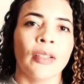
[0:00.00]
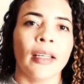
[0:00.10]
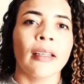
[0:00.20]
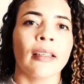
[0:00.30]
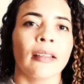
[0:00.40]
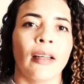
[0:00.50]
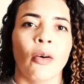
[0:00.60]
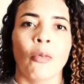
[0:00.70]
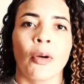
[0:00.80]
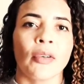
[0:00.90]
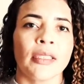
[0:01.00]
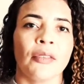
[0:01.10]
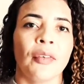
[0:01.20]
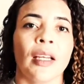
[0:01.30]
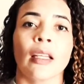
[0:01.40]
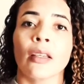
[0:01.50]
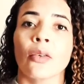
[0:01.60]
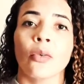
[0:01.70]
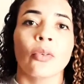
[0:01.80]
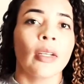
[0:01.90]
né? Alguma coisa que fica,
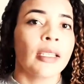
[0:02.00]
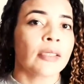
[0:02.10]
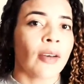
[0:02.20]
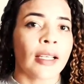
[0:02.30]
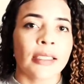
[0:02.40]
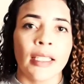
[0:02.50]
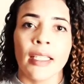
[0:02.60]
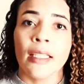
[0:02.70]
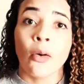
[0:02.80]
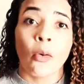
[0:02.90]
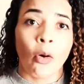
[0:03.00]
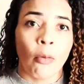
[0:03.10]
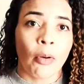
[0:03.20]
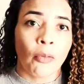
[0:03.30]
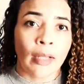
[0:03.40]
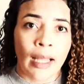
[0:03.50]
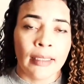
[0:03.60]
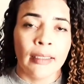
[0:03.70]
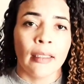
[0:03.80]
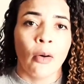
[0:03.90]
tudo eles fazem e não cobram
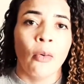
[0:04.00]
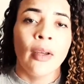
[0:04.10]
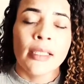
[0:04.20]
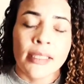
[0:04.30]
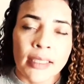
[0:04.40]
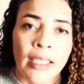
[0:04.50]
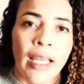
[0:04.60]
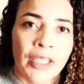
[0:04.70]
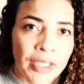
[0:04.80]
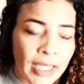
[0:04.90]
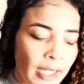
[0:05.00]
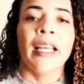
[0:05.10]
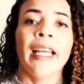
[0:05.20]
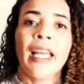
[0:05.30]
nada. Então, sim, é de graça.